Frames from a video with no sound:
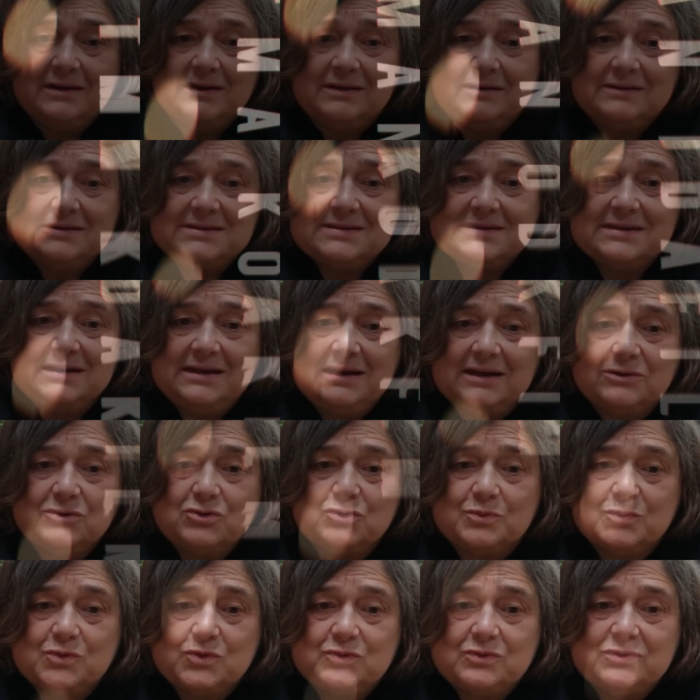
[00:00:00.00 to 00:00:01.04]
euh, c'est là où
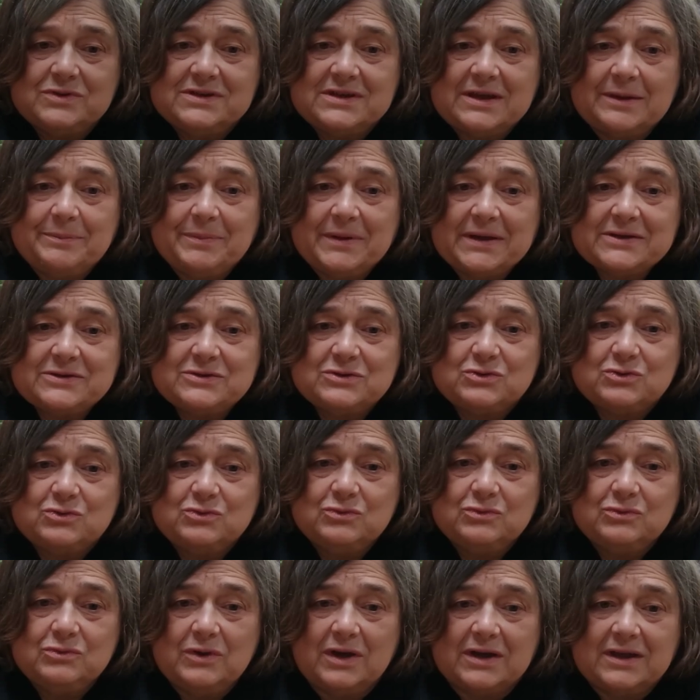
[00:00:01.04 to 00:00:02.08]
je me suis
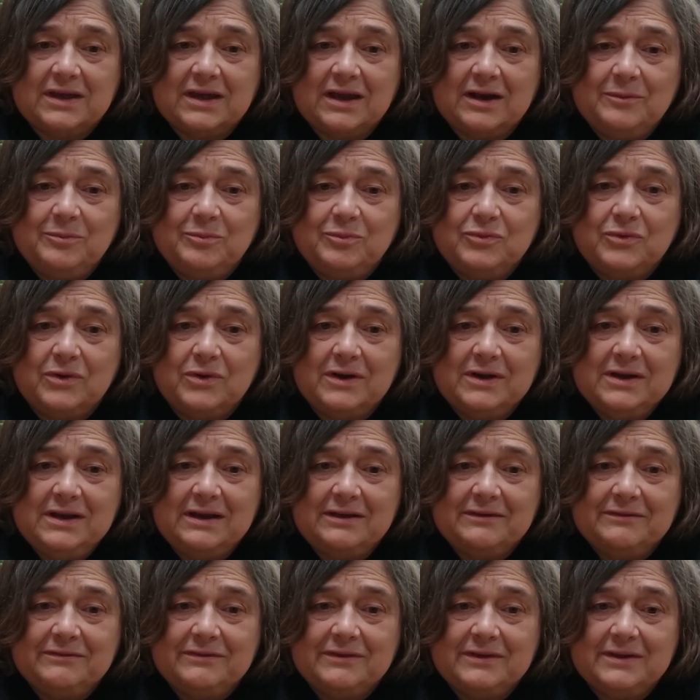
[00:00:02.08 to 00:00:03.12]
aperçue à quel point il
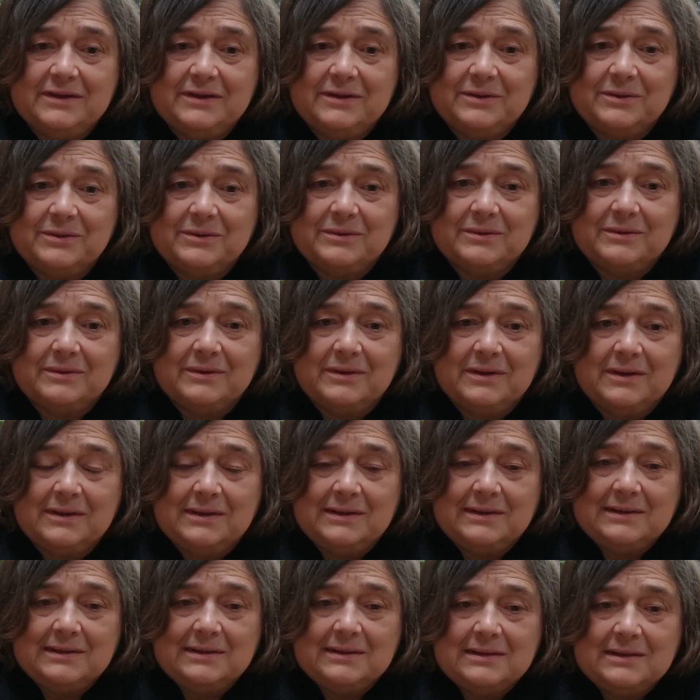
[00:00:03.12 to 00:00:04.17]
avait
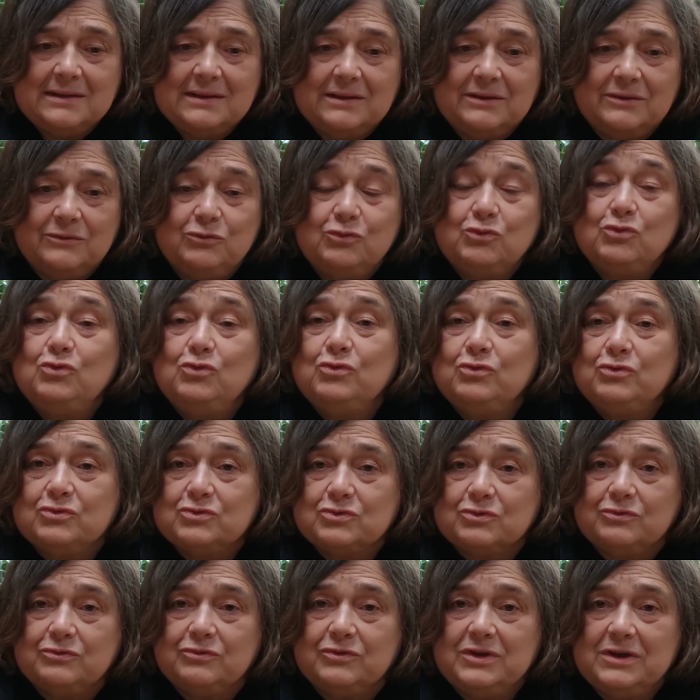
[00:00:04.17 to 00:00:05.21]
voulu
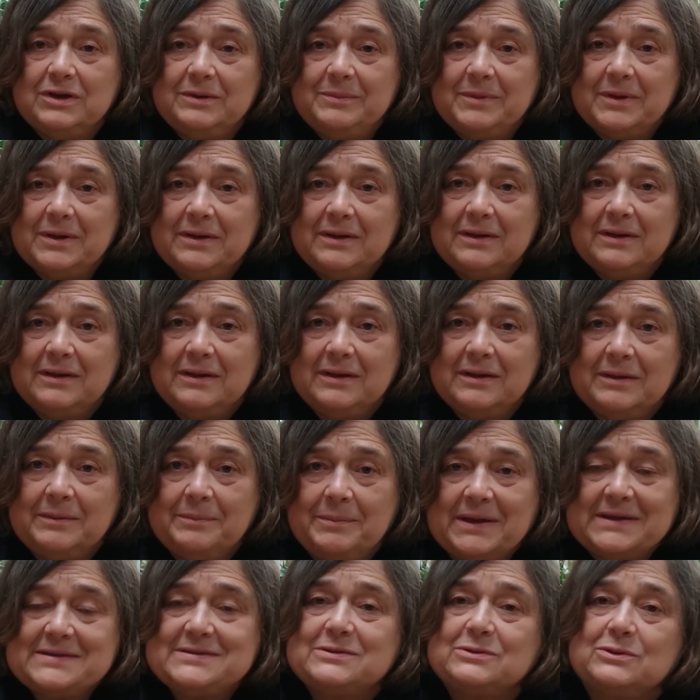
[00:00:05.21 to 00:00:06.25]
ce film,
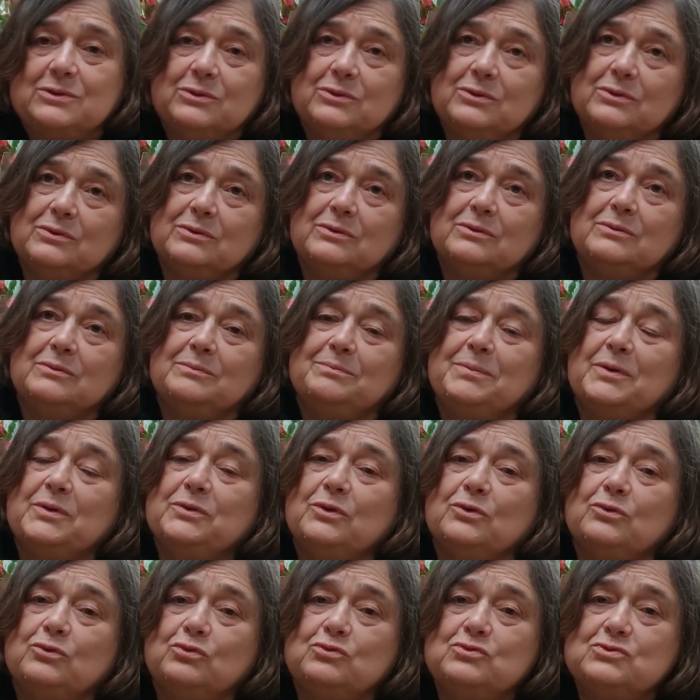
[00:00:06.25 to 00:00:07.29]
parce que
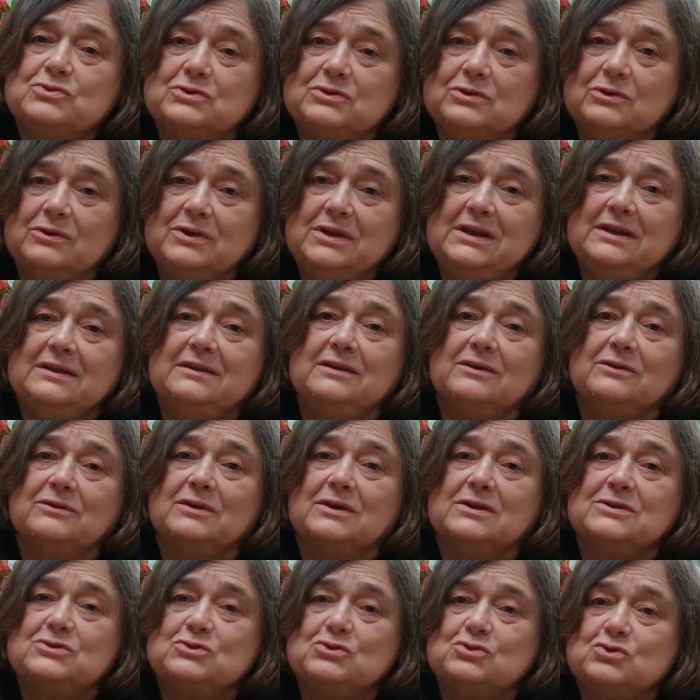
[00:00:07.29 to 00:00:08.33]
pendant tout ce temps, il était en
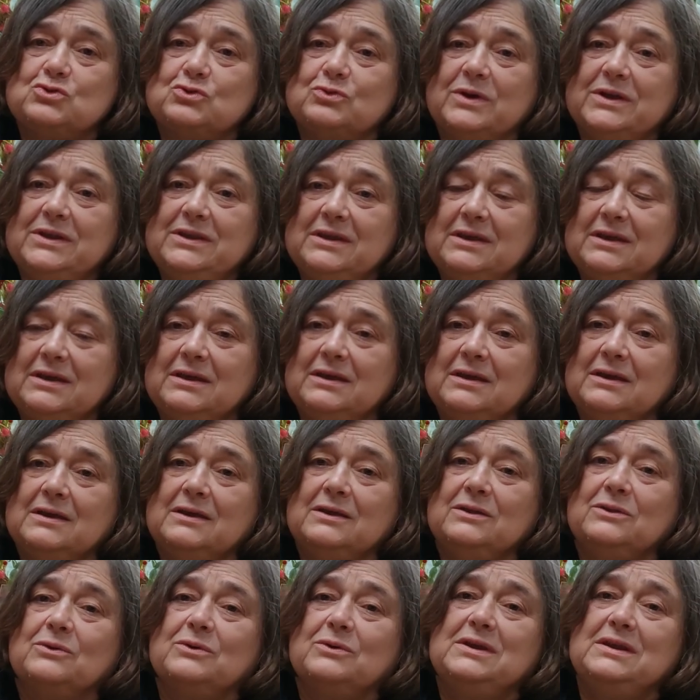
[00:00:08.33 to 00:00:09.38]
train de se soigner,
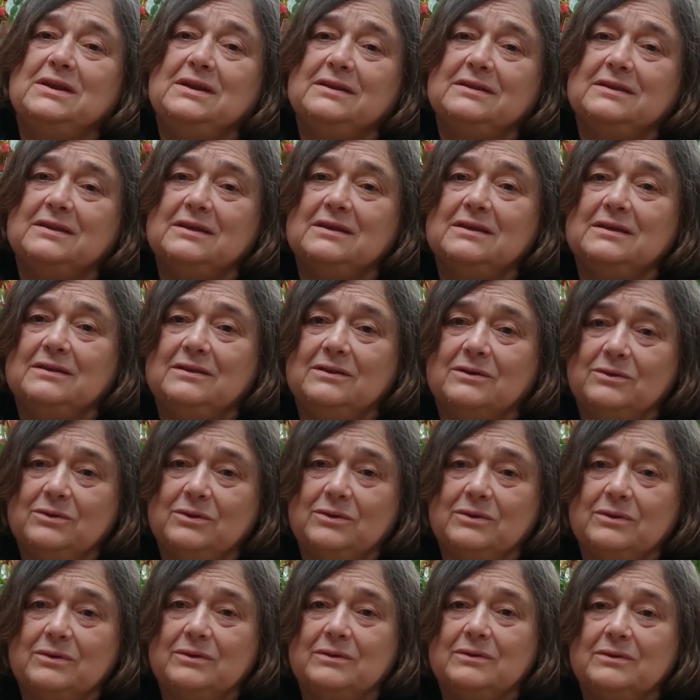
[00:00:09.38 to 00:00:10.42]
donc il était dans le...